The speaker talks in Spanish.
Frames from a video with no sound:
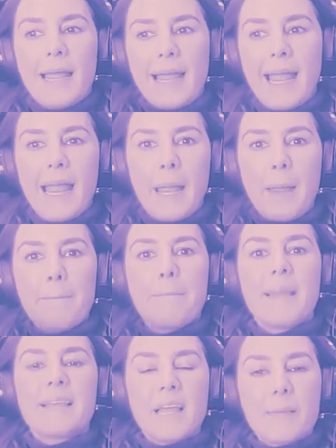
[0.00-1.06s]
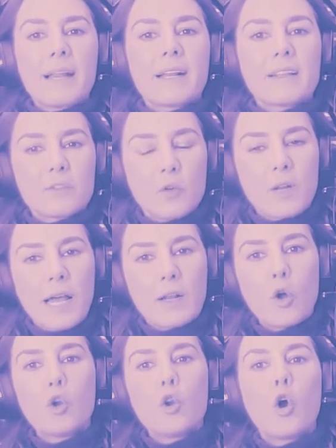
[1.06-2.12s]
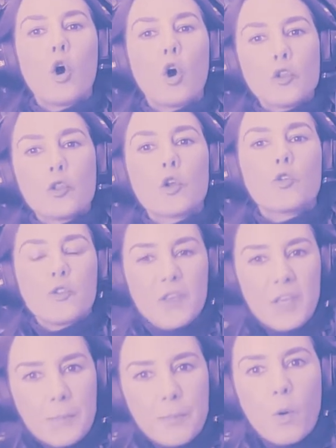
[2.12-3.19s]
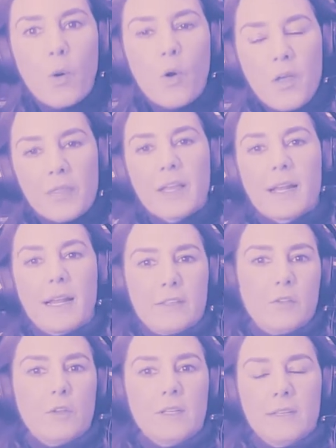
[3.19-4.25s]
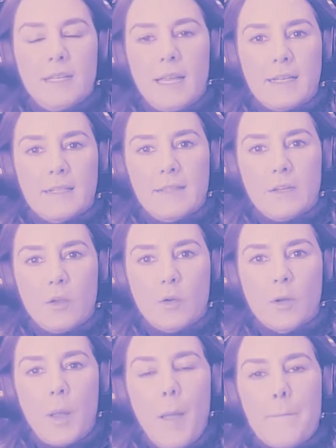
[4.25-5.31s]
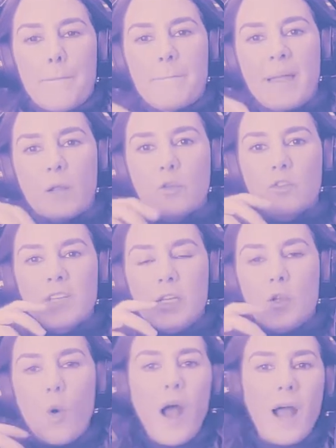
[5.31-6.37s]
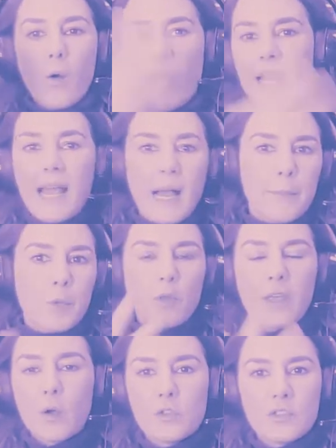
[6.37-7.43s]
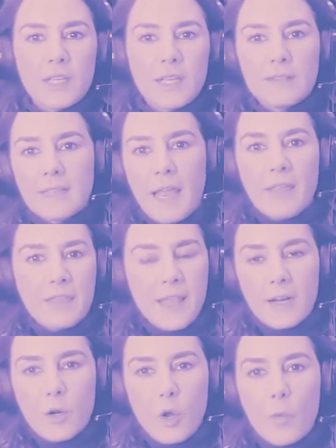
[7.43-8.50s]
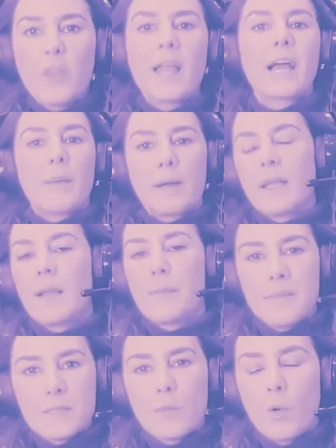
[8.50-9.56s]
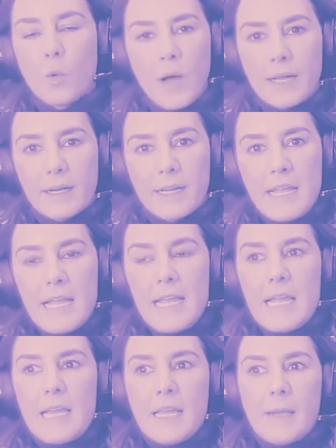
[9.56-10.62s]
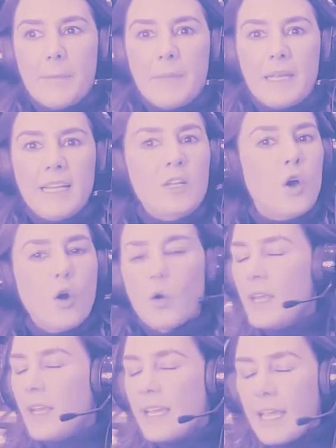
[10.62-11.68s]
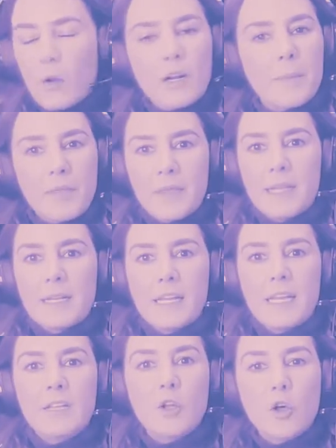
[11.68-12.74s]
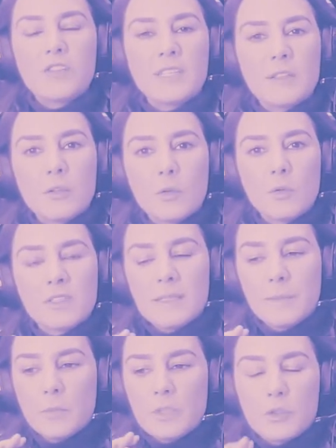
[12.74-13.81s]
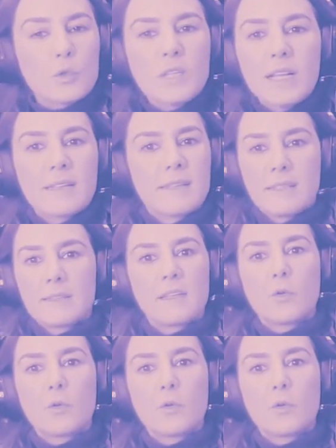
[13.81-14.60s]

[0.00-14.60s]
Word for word: que me lleve a resonar con otro tipo de relaciones en el exterior. Pero si no hago el cambio de conciencia interno, voy a acabar en el mismo lugar. Y, quiero repetir, y no, es, no es útil que te sientas